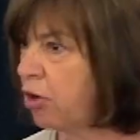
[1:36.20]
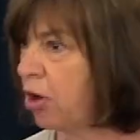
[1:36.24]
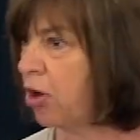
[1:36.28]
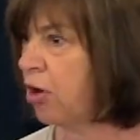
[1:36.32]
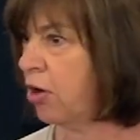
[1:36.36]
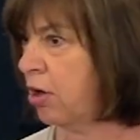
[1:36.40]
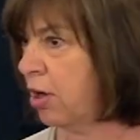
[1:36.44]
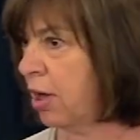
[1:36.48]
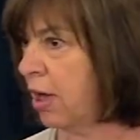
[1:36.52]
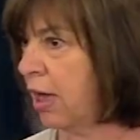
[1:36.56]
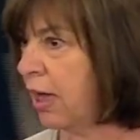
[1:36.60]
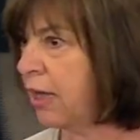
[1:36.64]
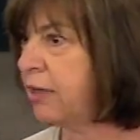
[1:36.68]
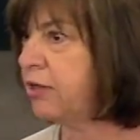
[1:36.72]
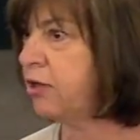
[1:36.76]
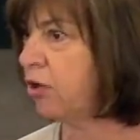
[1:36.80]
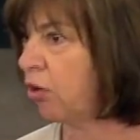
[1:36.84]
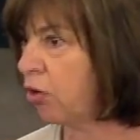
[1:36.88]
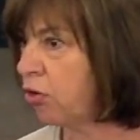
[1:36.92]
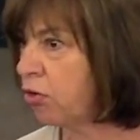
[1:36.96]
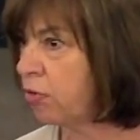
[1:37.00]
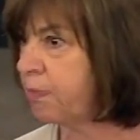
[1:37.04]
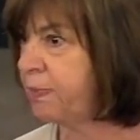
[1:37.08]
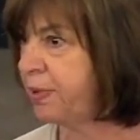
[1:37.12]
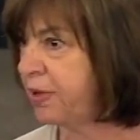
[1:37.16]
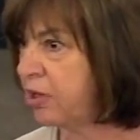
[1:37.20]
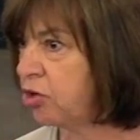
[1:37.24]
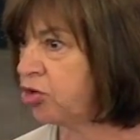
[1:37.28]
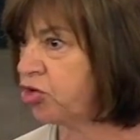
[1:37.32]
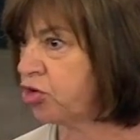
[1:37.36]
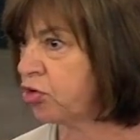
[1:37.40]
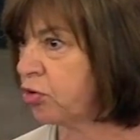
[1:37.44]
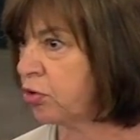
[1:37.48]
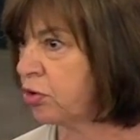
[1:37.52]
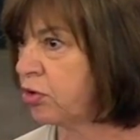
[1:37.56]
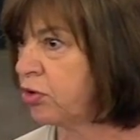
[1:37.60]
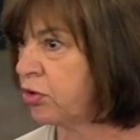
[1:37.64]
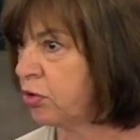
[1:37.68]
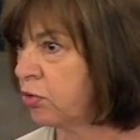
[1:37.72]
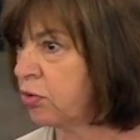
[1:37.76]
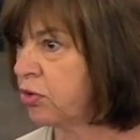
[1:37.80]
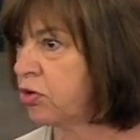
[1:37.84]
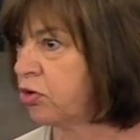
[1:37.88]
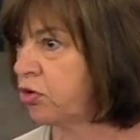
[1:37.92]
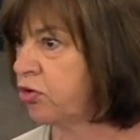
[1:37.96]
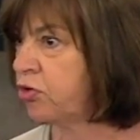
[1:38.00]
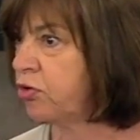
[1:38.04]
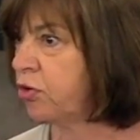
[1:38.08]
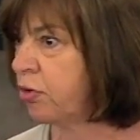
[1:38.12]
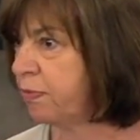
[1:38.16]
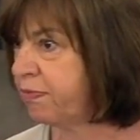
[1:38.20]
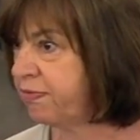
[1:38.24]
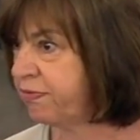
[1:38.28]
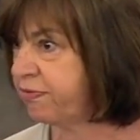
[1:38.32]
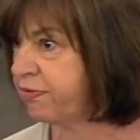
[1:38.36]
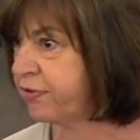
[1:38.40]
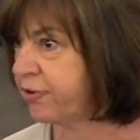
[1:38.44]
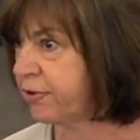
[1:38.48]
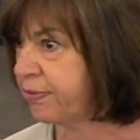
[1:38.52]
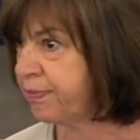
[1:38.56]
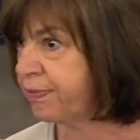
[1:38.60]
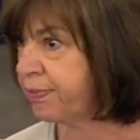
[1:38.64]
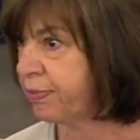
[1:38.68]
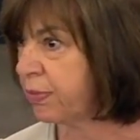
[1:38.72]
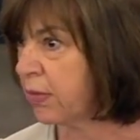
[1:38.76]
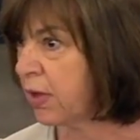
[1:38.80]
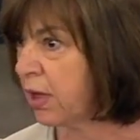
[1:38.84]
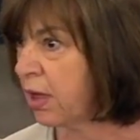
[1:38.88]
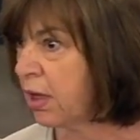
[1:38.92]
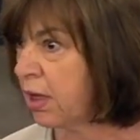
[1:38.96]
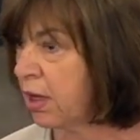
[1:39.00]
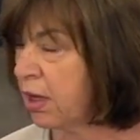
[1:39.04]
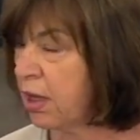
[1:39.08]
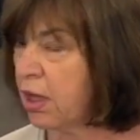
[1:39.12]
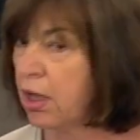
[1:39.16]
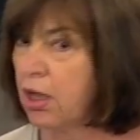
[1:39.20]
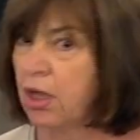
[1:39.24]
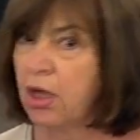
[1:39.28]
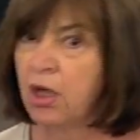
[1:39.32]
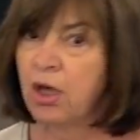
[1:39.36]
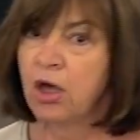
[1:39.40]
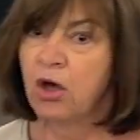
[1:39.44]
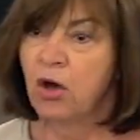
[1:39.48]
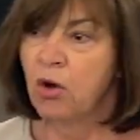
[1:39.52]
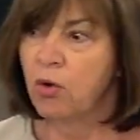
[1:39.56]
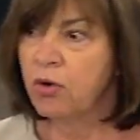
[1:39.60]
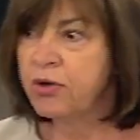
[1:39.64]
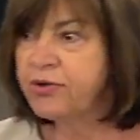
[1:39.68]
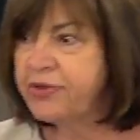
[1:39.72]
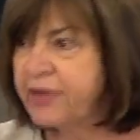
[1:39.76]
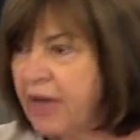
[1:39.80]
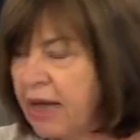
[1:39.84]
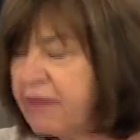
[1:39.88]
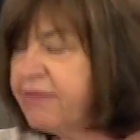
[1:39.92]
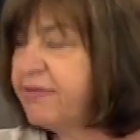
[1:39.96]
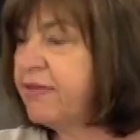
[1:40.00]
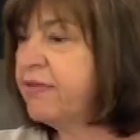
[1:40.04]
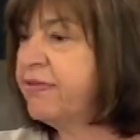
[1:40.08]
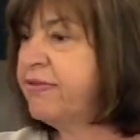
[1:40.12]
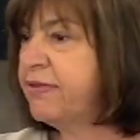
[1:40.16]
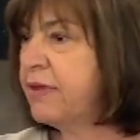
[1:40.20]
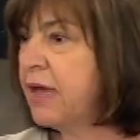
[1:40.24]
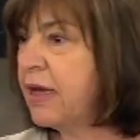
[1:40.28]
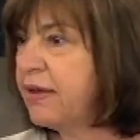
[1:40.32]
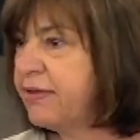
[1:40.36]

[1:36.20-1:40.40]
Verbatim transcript: noch an die Europäische Union knüpft. Und das ist